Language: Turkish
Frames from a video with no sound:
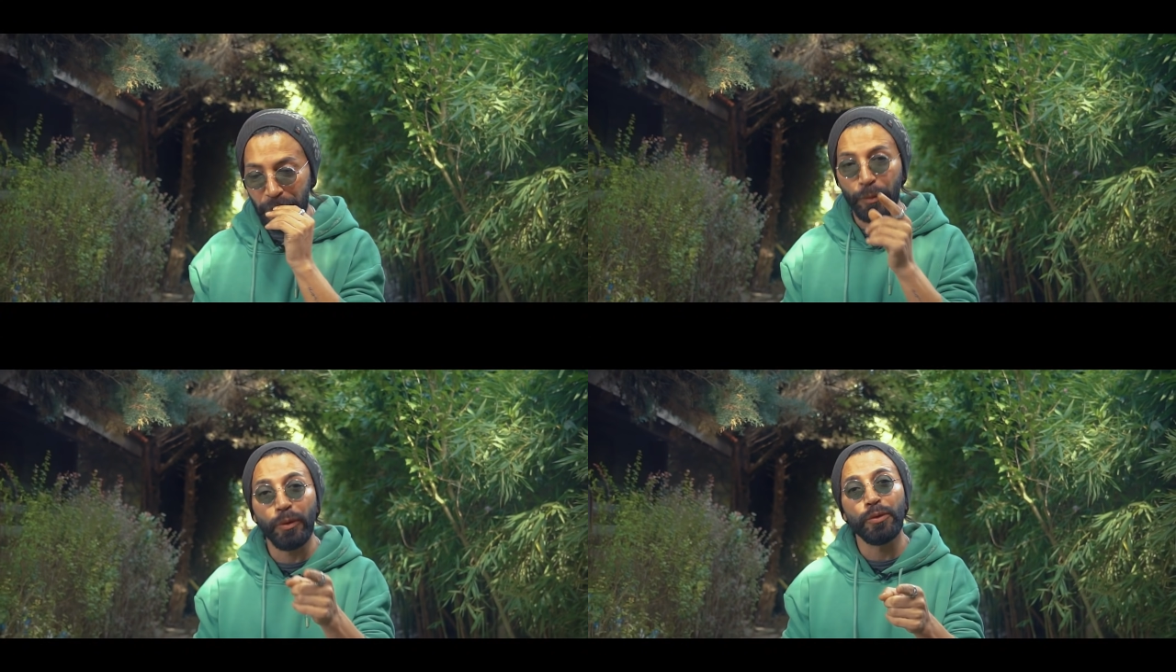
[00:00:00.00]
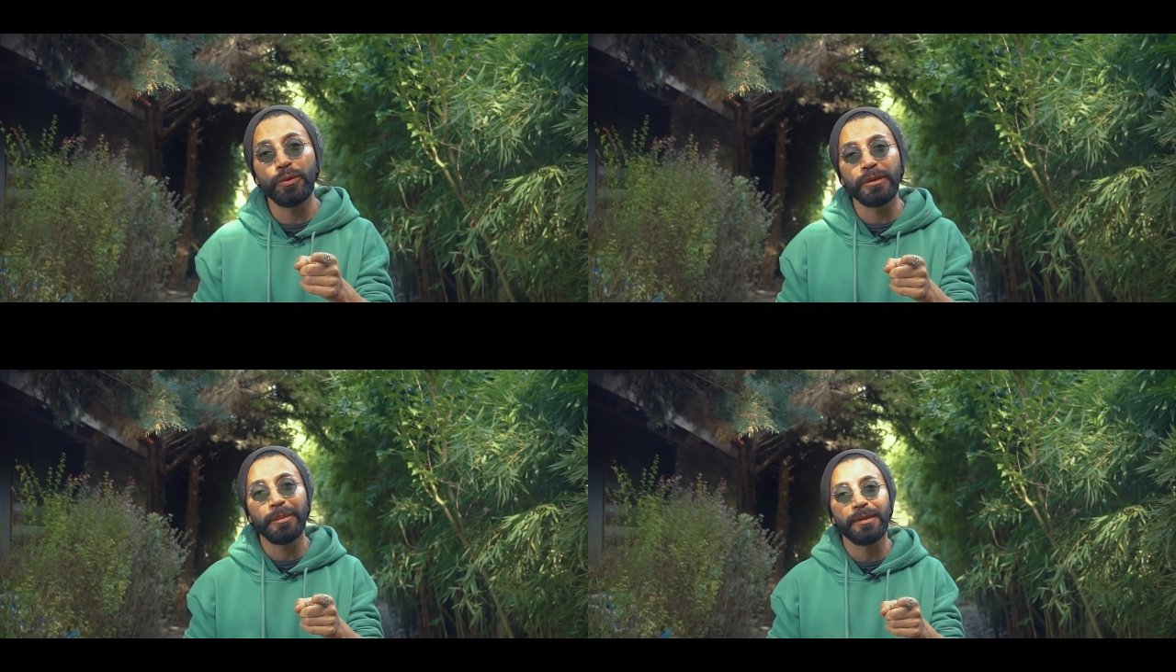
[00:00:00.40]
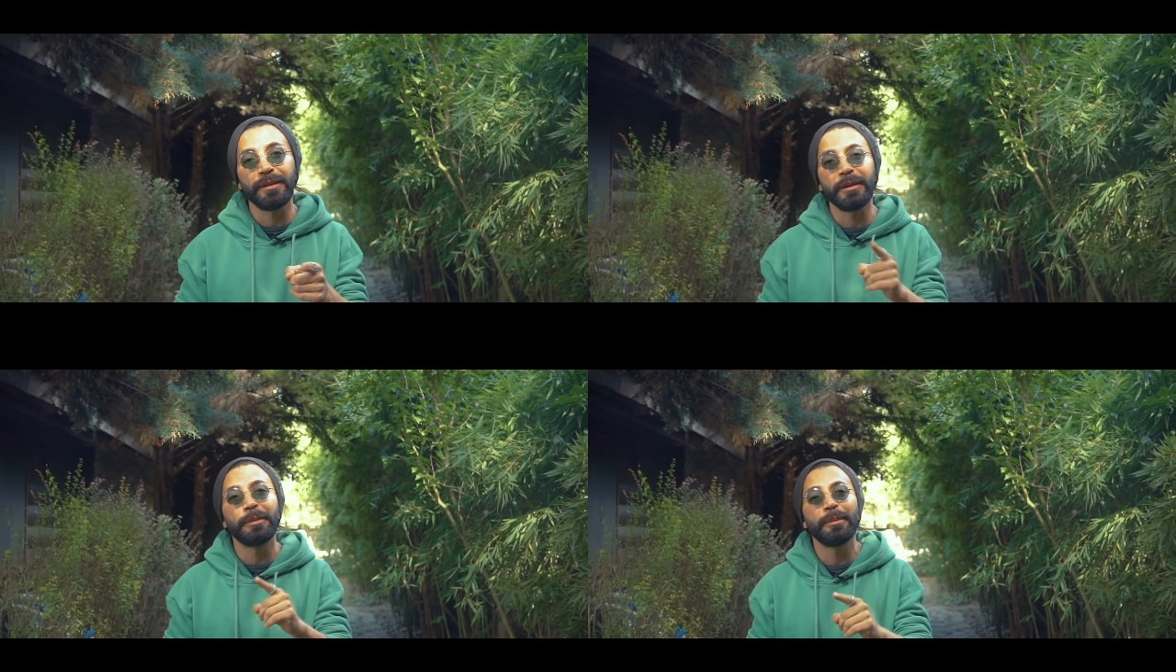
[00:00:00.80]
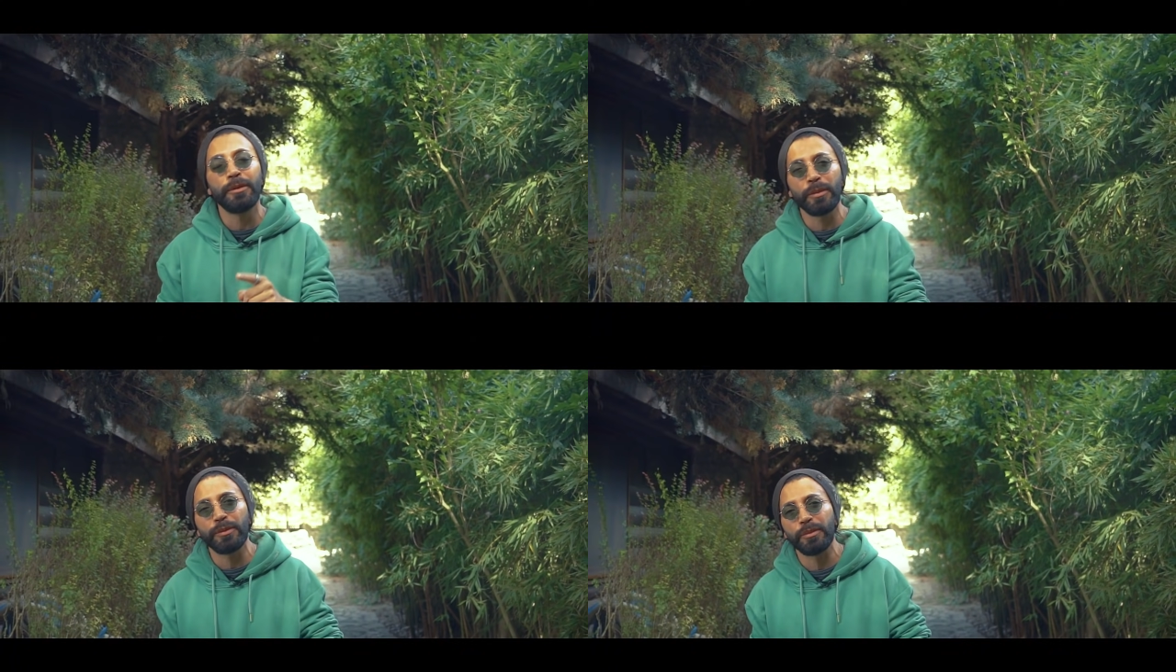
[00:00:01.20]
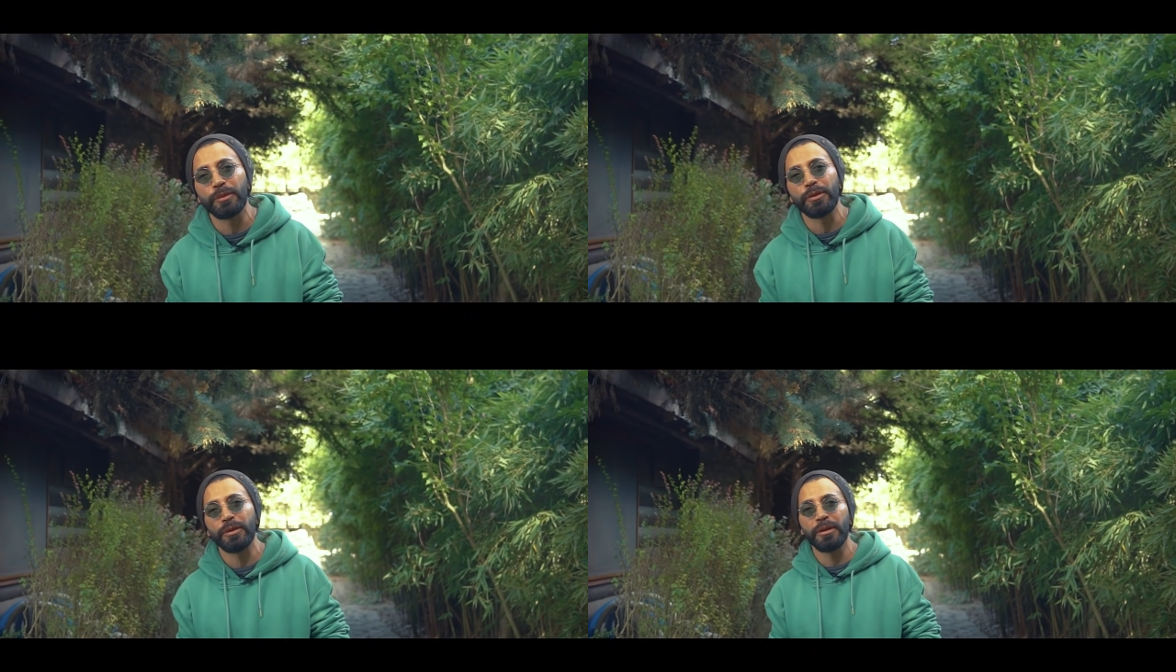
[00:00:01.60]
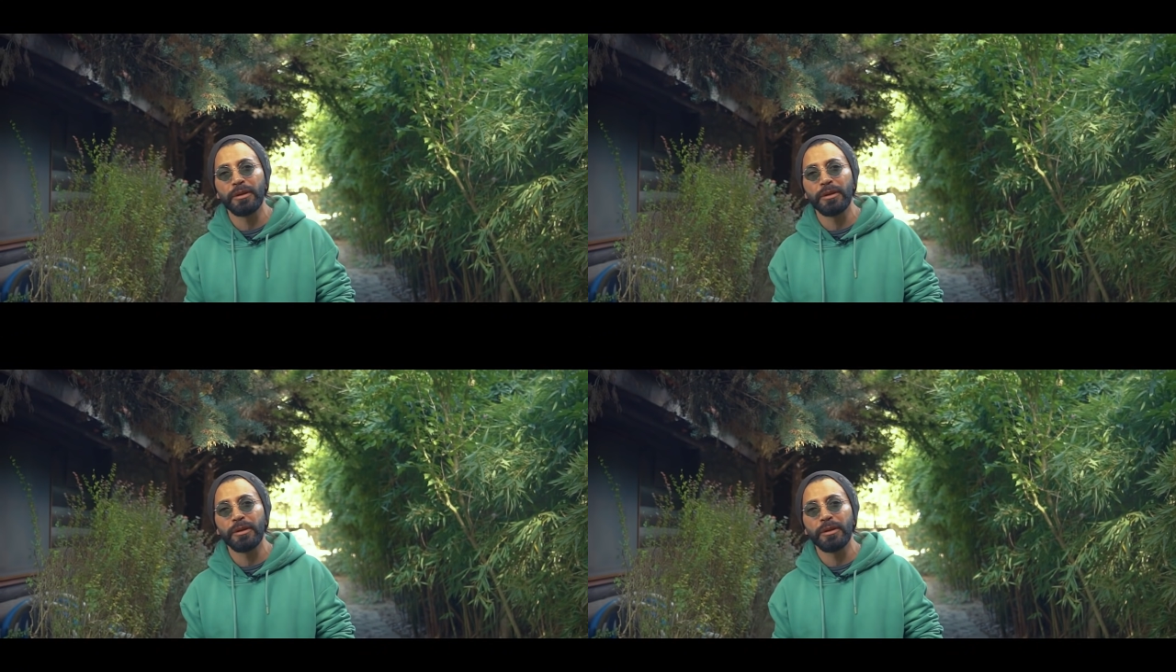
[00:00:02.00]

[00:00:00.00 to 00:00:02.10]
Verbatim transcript: Bu yolculukta mısın? Yapabiliyor musun bunu?